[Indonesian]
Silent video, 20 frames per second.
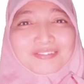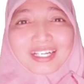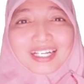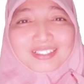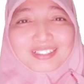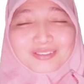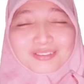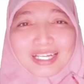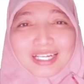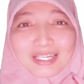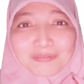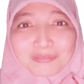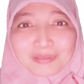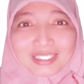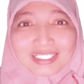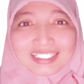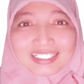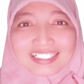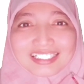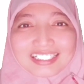tapi nggak suka yang
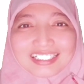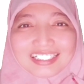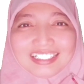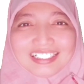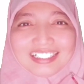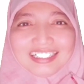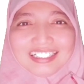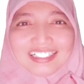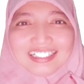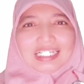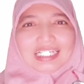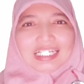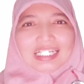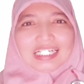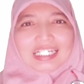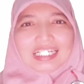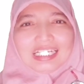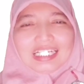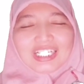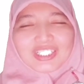pedes.
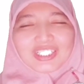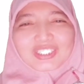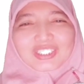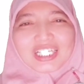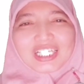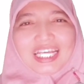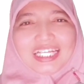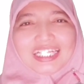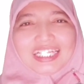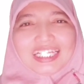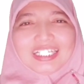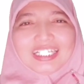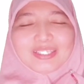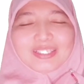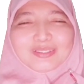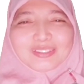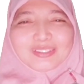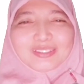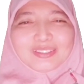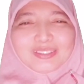Oke, okay,
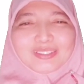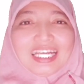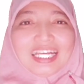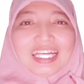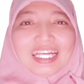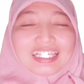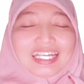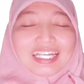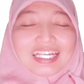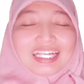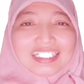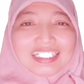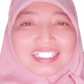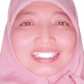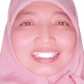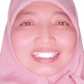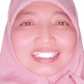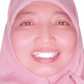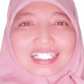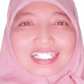itu dia
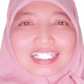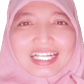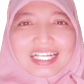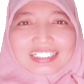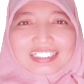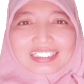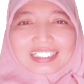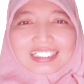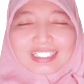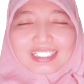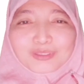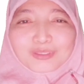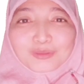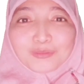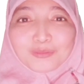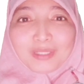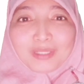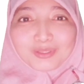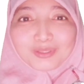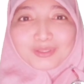tadi sekilas tentang
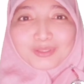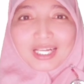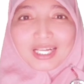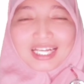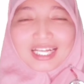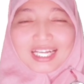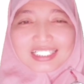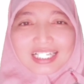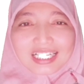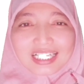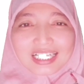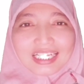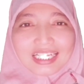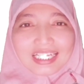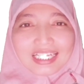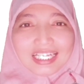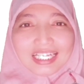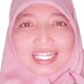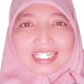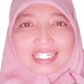suku Madura
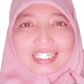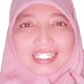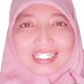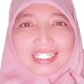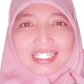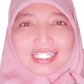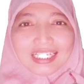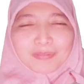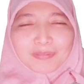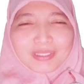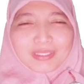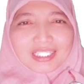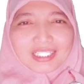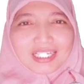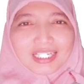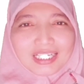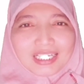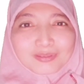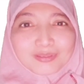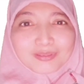selain dari
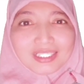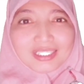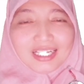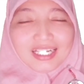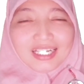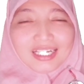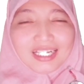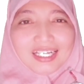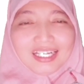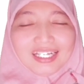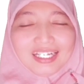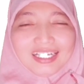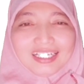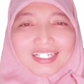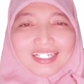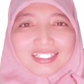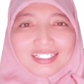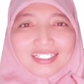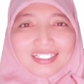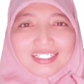PPT yang sudah
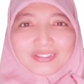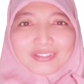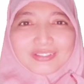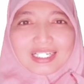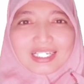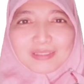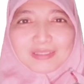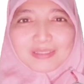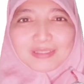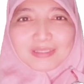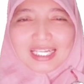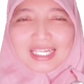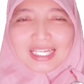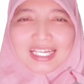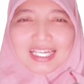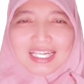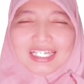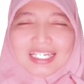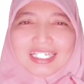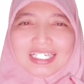uh, saya
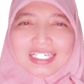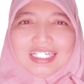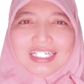berikan.